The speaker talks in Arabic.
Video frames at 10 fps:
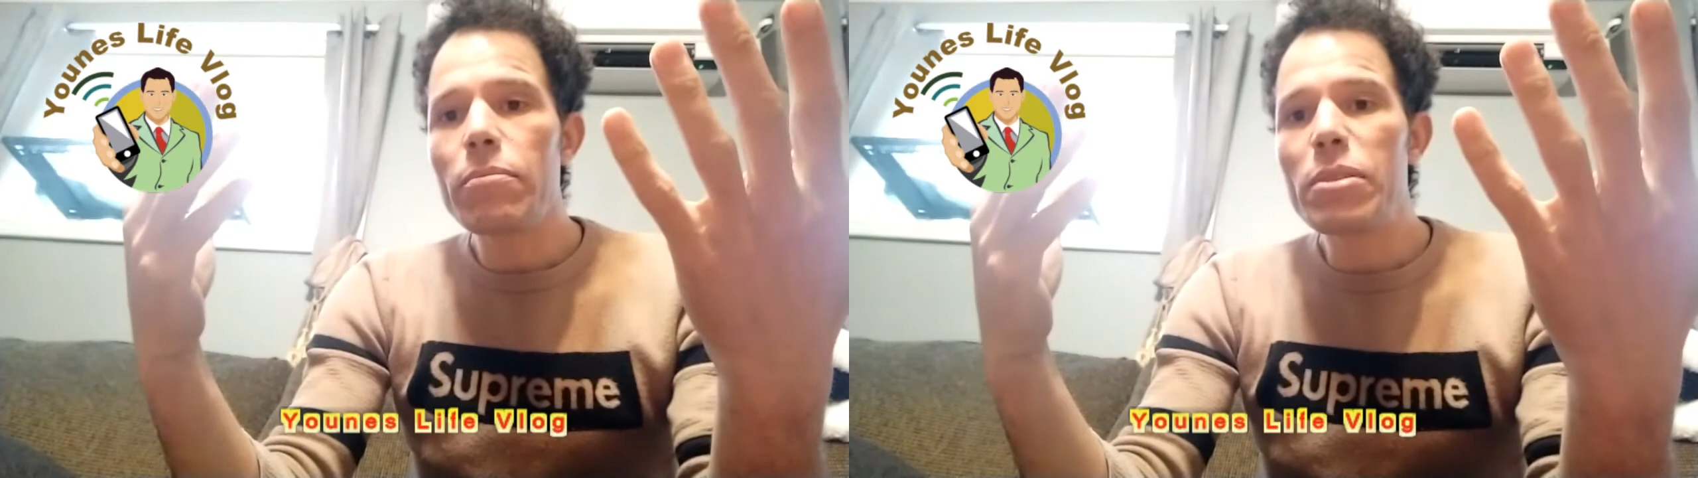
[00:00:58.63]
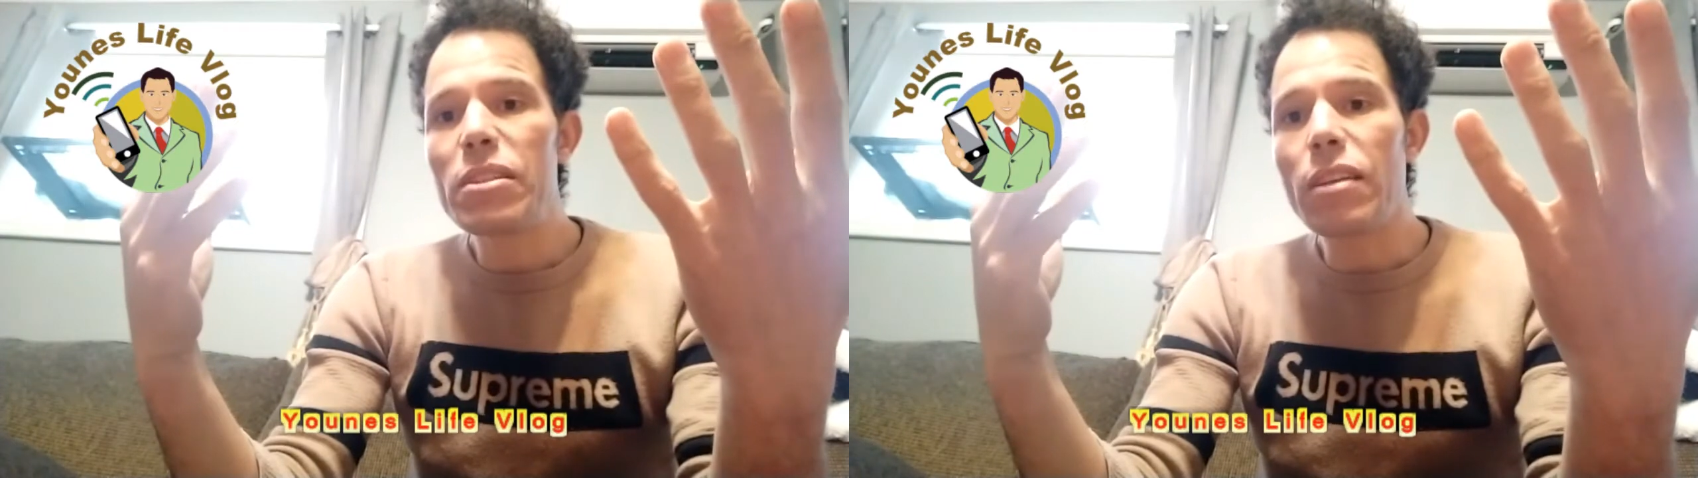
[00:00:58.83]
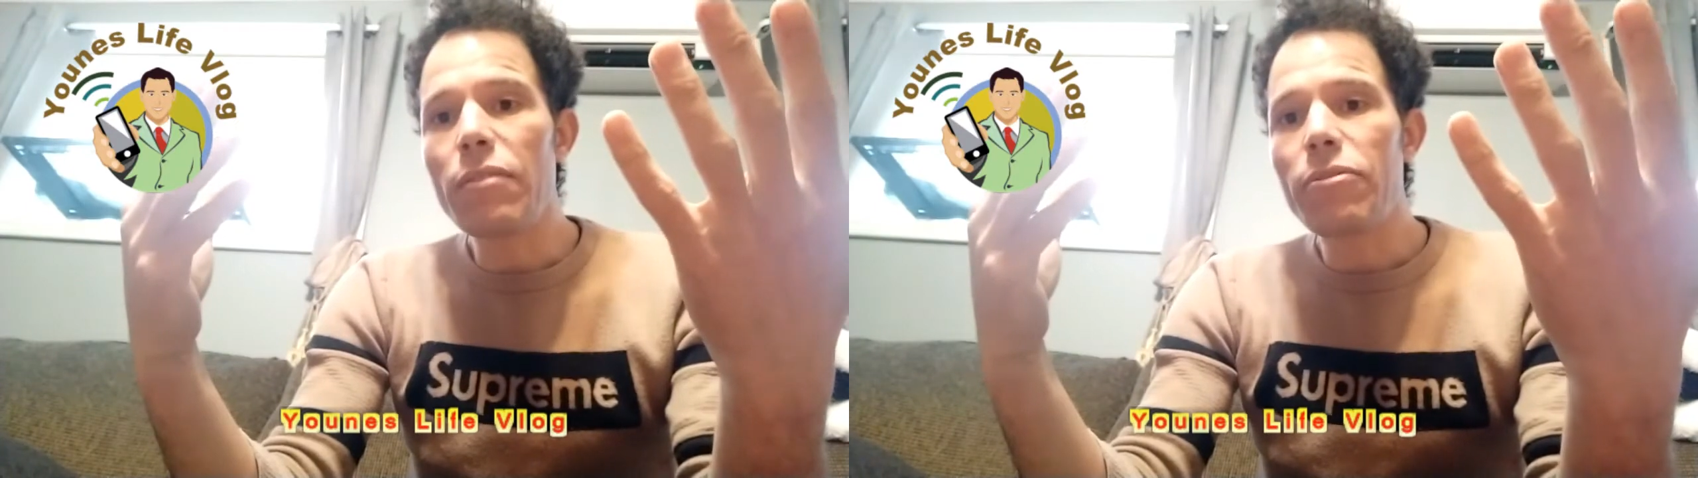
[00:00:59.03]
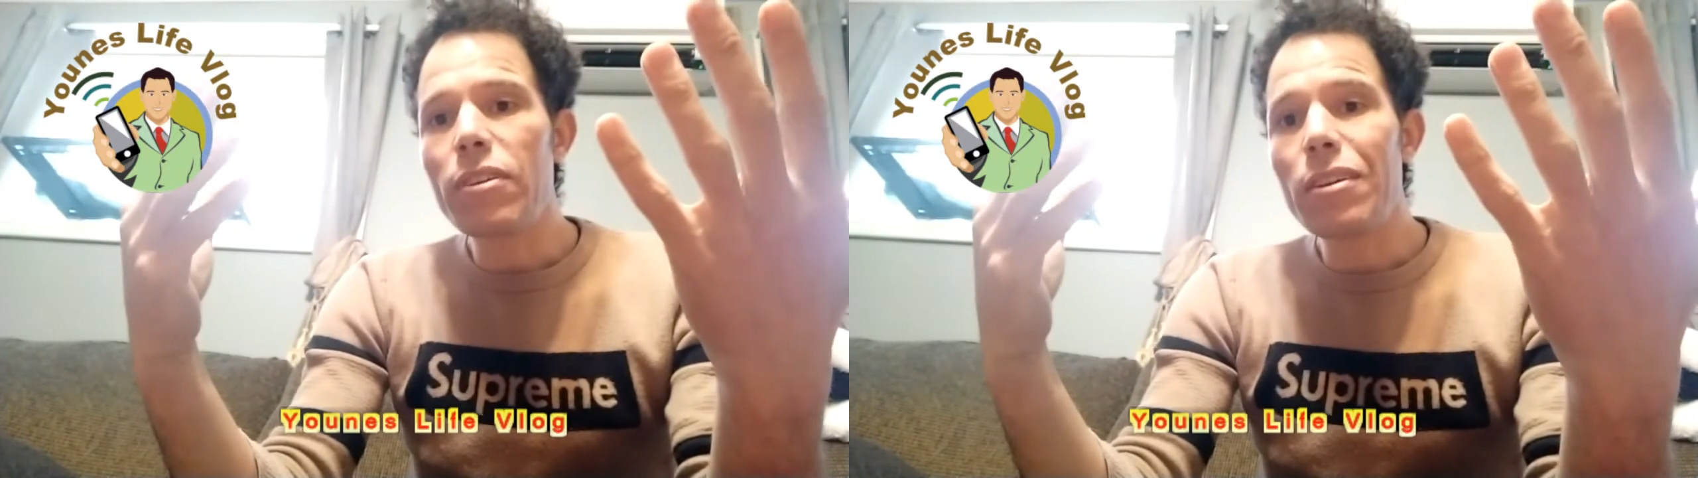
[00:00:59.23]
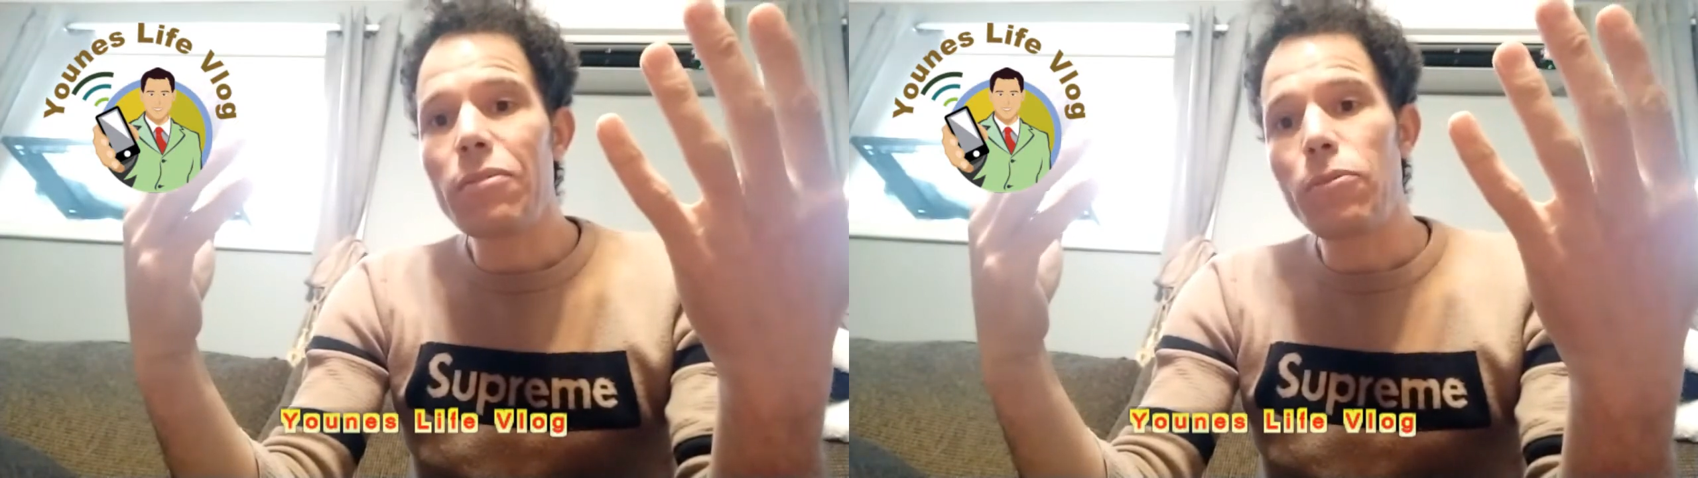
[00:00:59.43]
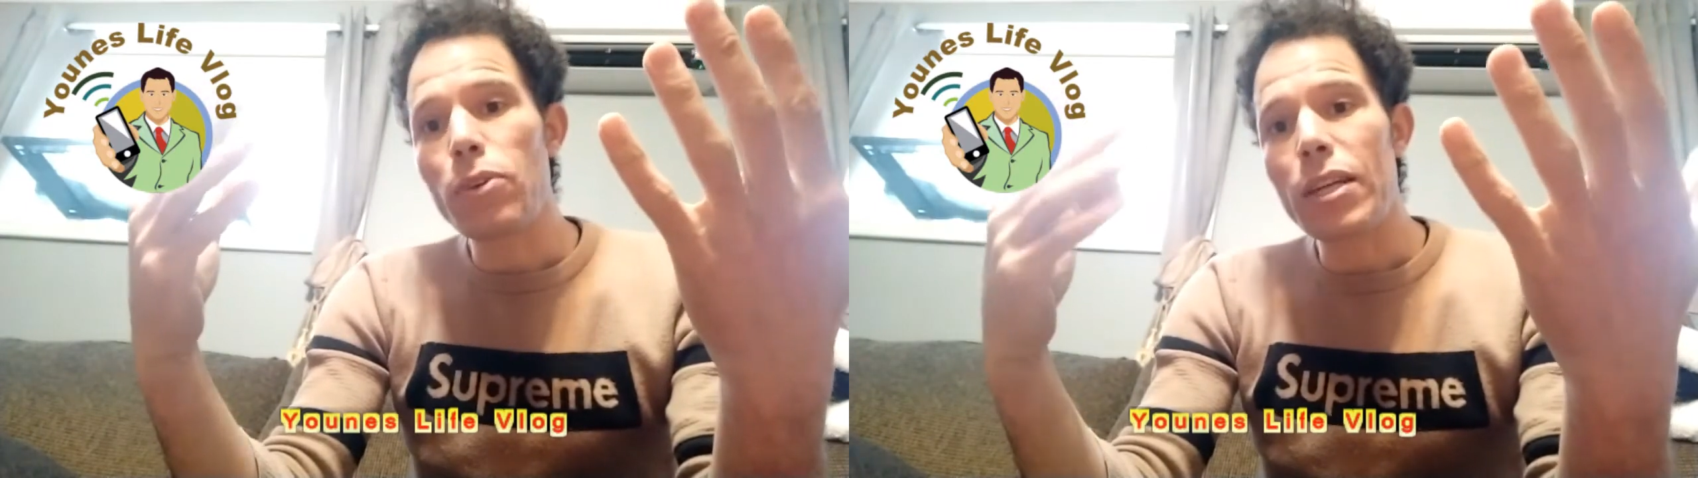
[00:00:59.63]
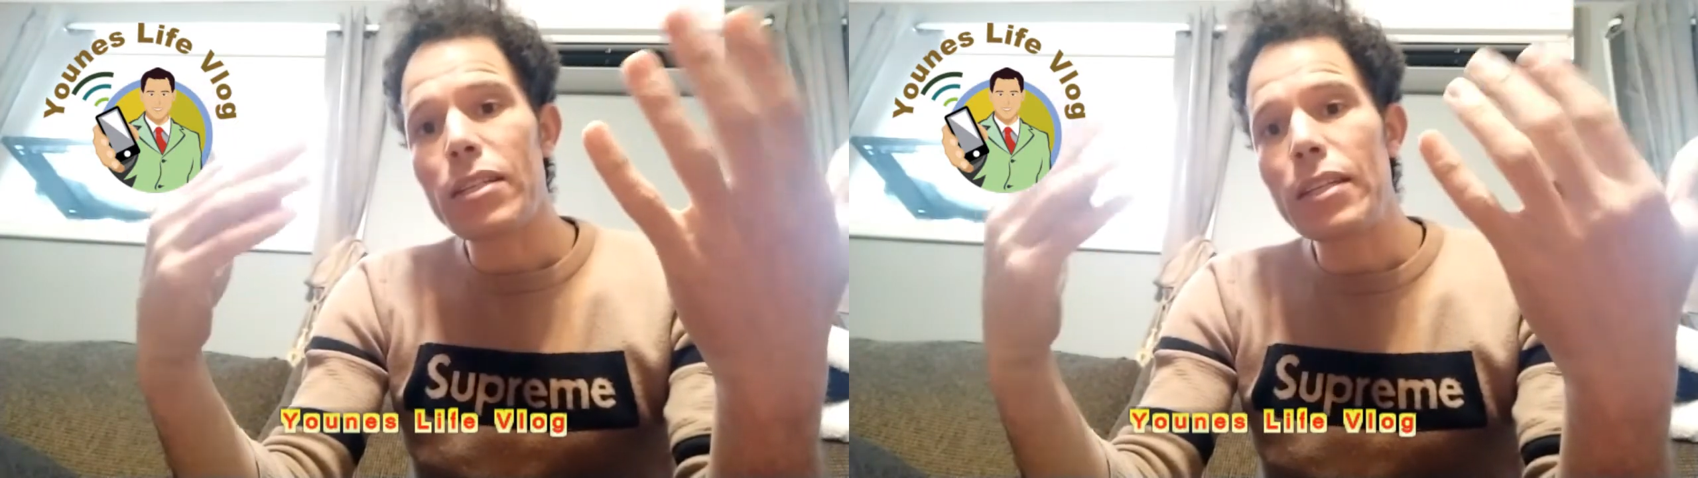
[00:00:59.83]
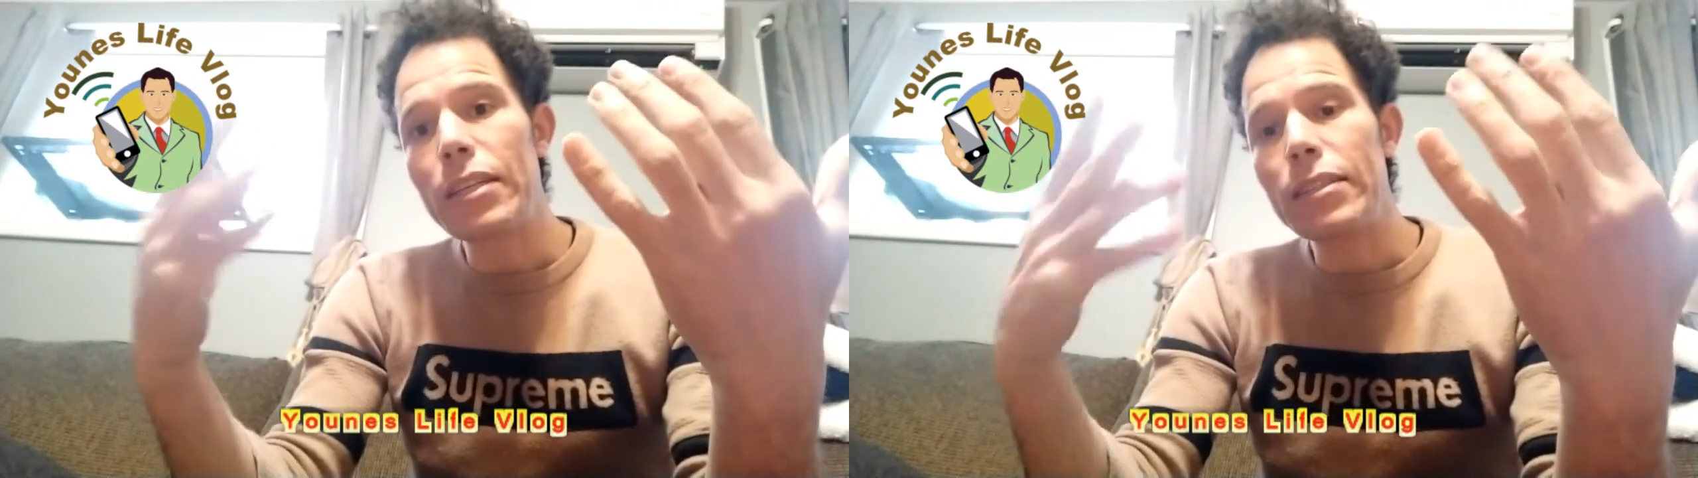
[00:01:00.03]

بزاف الفرص اللي